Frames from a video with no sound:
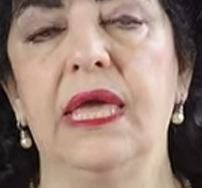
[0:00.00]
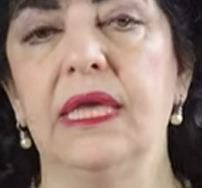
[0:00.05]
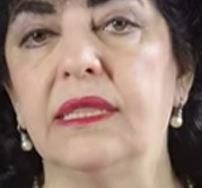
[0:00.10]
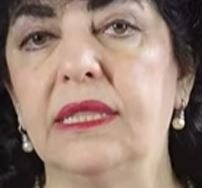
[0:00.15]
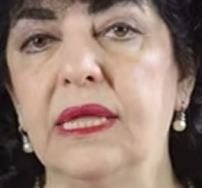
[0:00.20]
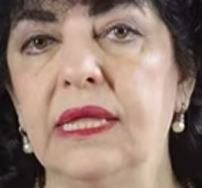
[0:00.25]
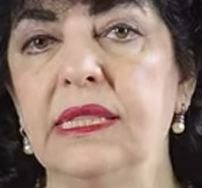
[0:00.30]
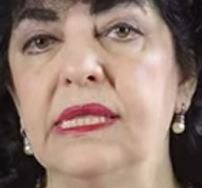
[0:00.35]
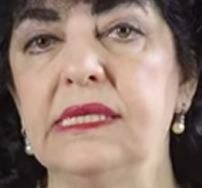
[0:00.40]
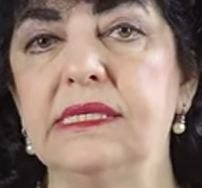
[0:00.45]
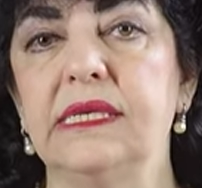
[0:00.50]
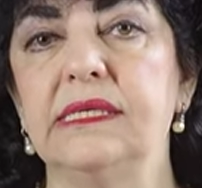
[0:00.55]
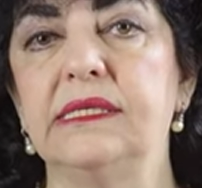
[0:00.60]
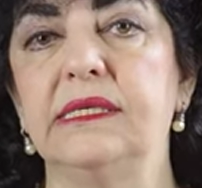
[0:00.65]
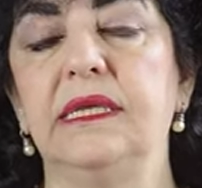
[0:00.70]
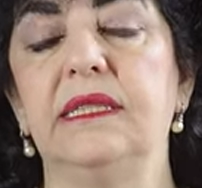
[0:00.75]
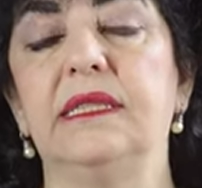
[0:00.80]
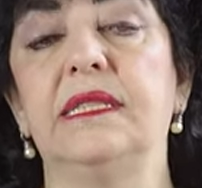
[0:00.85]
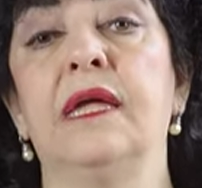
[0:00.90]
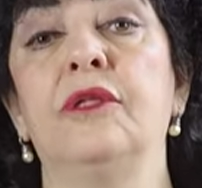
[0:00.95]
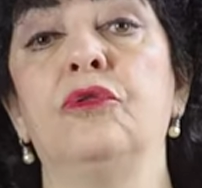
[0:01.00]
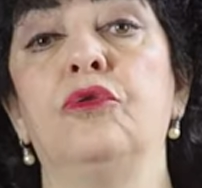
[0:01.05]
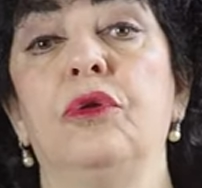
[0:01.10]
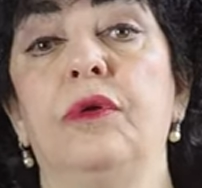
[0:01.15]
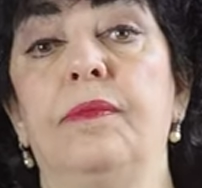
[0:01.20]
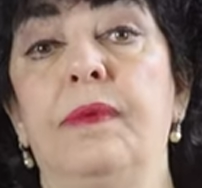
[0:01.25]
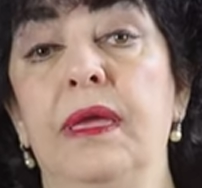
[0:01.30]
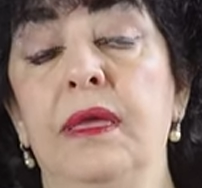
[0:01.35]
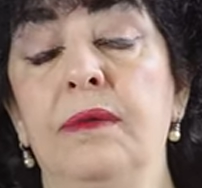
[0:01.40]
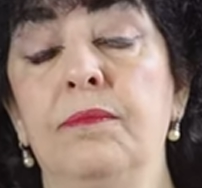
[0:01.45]
está necesitando
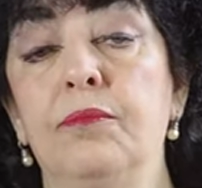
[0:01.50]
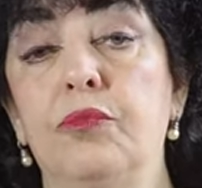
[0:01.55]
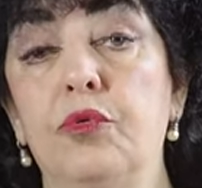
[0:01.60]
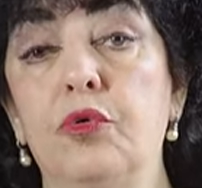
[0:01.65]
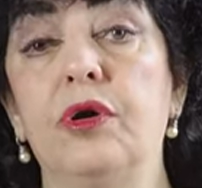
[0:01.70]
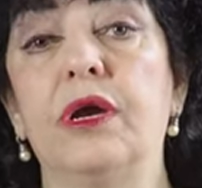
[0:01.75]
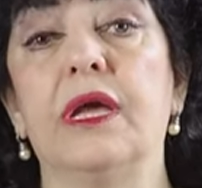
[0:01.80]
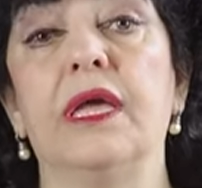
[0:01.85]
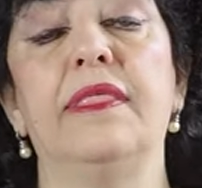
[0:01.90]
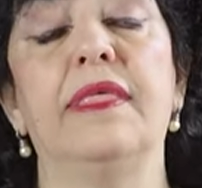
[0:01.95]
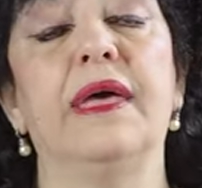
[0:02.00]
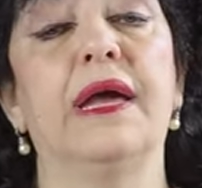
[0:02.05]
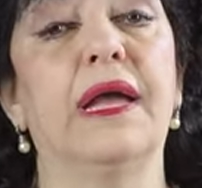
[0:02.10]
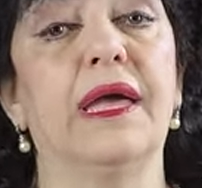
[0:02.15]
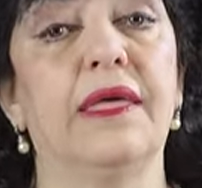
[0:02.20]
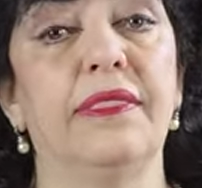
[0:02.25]
y va en búsqueda